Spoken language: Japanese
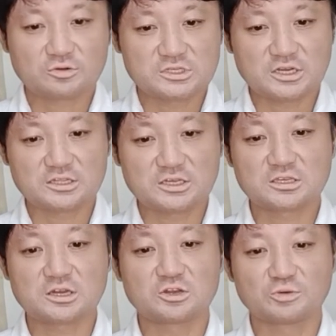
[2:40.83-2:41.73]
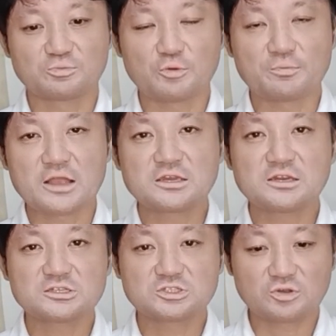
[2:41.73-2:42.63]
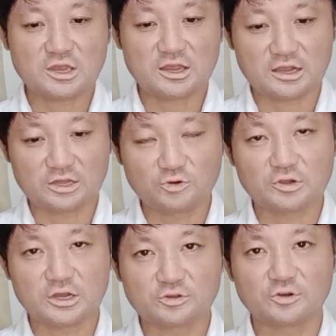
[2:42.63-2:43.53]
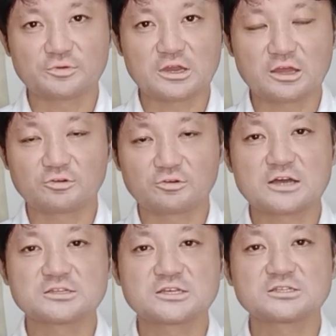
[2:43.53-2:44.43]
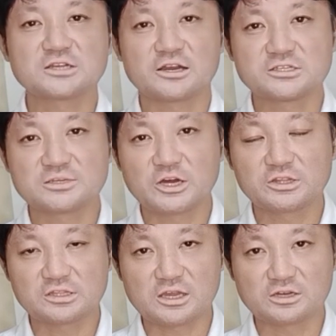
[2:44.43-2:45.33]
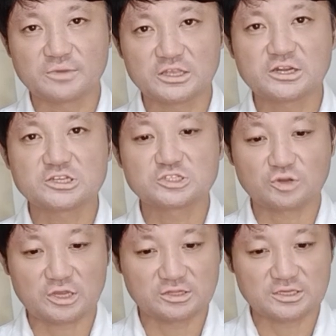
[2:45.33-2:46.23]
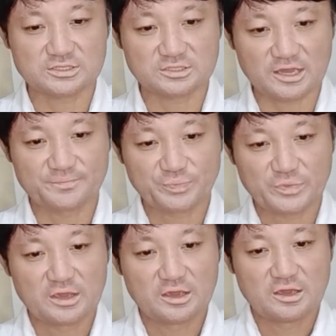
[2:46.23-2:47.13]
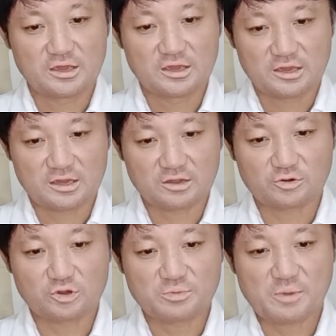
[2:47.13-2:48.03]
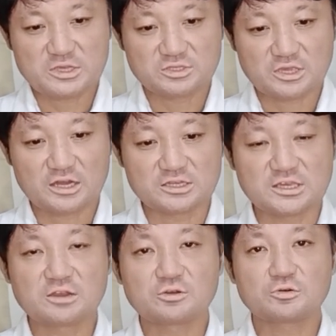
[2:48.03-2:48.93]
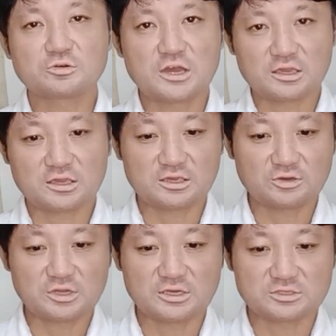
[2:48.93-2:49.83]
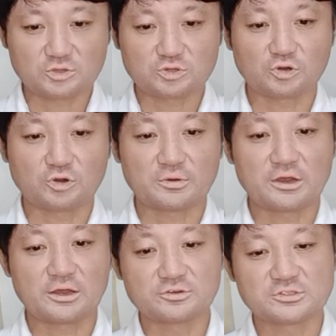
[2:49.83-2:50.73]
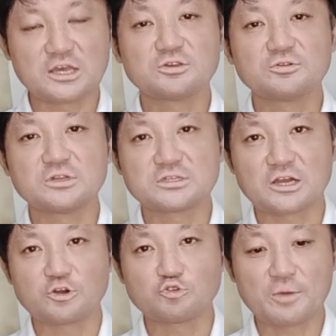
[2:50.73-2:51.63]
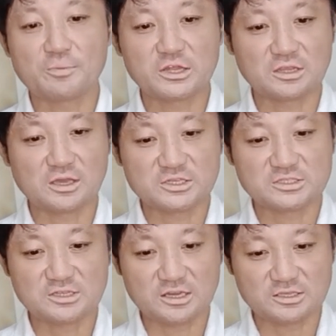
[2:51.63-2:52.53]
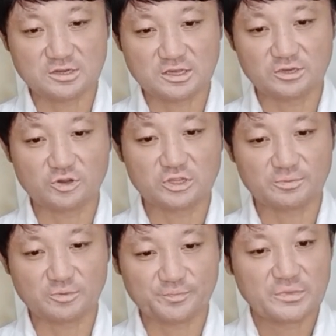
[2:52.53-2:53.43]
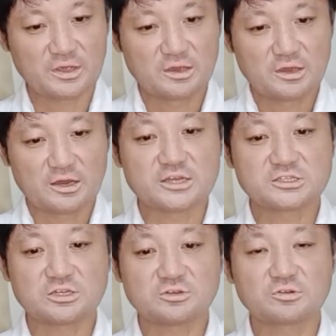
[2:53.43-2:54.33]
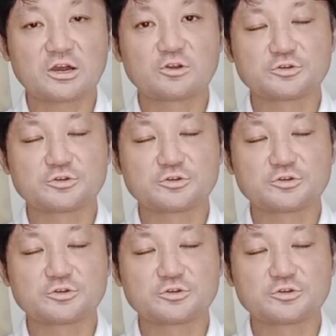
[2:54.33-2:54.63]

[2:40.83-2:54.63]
ちらですけれども、マニラ首都圏がどうかと、あの、感染者が一番出ているマニラ首都圏ですね。えー、これを見ますと、やはり全国平均よりちょっと、あの、占有率が上回っていますね。いずれにおいても。ICU が63%、